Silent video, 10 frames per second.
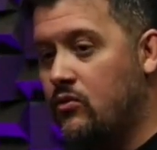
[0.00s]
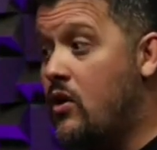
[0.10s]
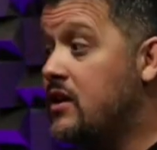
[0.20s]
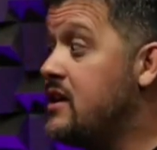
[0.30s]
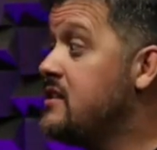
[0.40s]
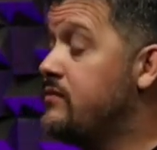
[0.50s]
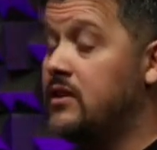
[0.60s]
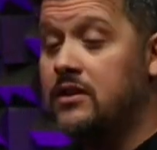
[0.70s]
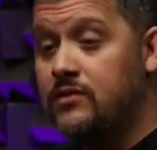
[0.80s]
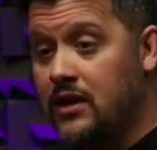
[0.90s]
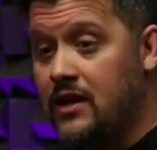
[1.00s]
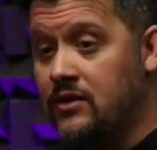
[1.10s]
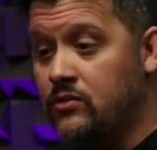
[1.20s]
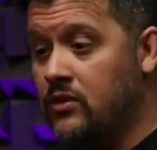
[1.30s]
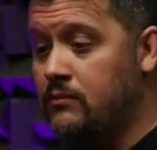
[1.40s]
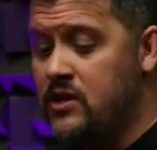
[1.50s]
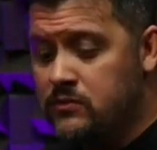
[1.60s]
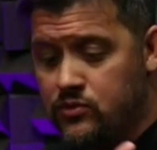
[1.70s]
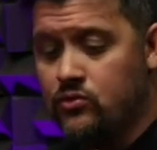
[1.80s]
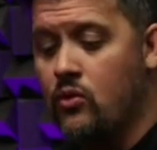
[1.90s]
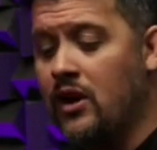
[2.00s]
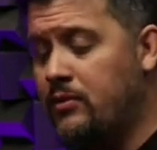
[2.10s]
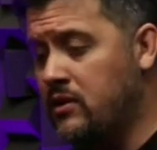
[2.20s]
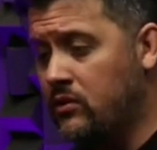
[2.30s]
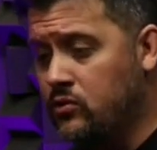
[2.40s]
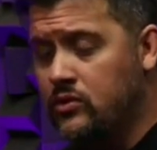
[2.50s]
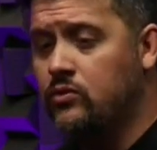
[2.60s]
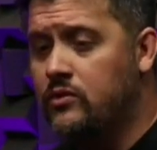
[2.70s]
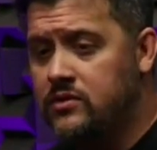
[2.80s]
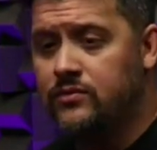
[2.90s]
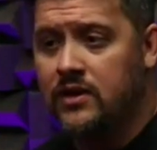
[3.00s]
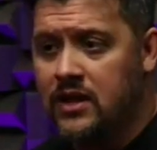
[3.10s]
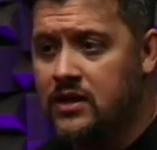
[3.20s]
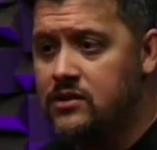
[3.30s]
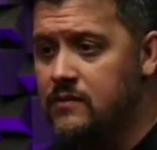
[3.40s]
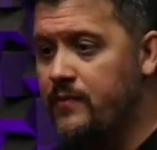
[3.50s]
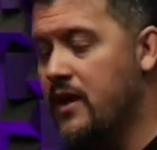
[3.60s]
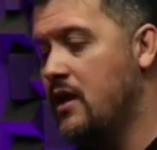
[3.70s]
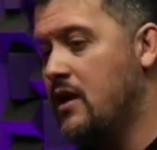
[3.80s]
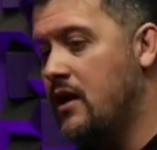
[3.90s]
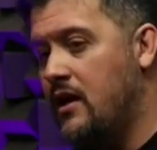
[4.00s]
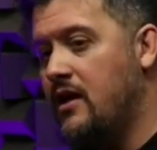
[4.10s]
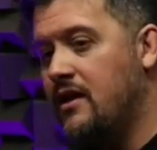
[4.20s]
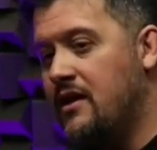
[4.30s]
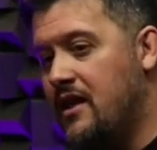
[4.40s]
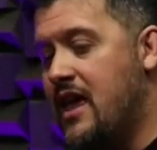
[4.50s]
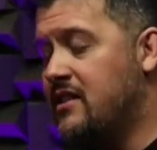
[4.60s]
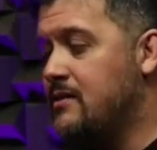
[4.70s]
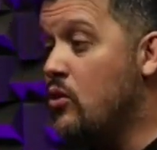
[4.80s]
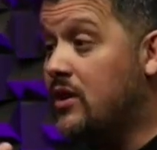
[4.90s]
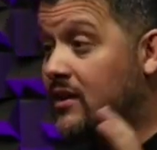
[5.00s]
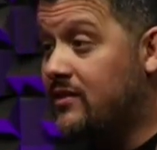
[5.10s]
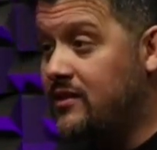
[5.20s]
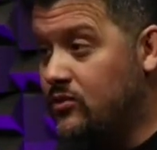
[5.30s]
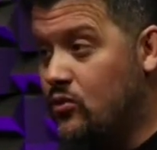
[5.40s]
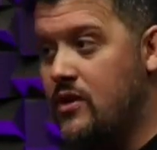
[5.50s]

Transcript: qual, quem está falando a verdade? Eu estou na mesma escola aprendendo duas coisas diferentes. Coitada da professora. É, a democracia